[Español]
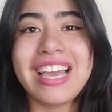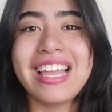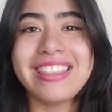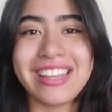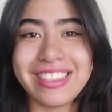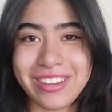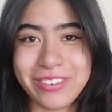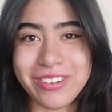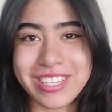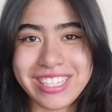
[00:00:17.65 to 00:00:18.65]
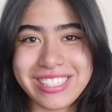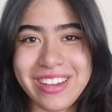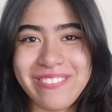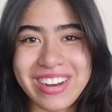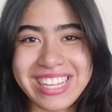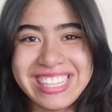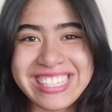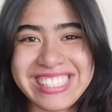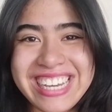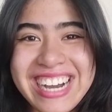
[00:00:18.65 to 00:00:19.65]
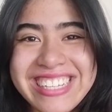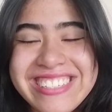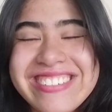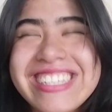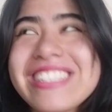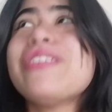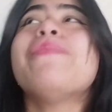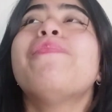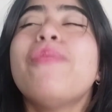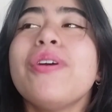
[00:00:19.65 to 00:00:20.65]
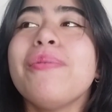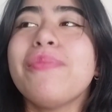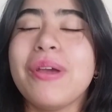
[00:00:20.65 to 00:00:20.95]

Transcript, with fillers: el 31 de diciembre de este año y estoy muy muy